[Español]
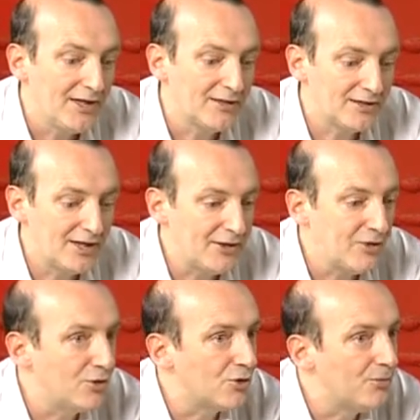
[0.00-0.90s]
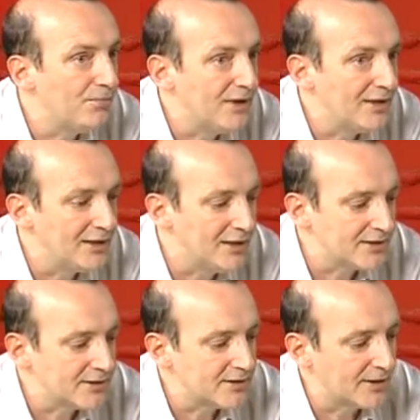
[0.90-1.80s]
Este año
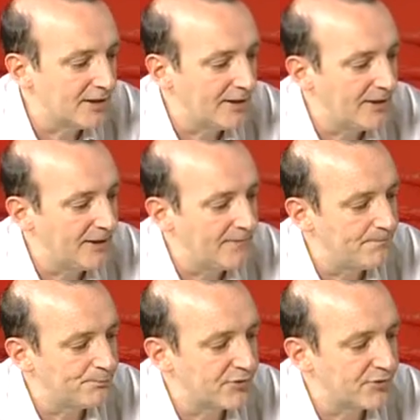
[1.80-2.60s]
2010 eh,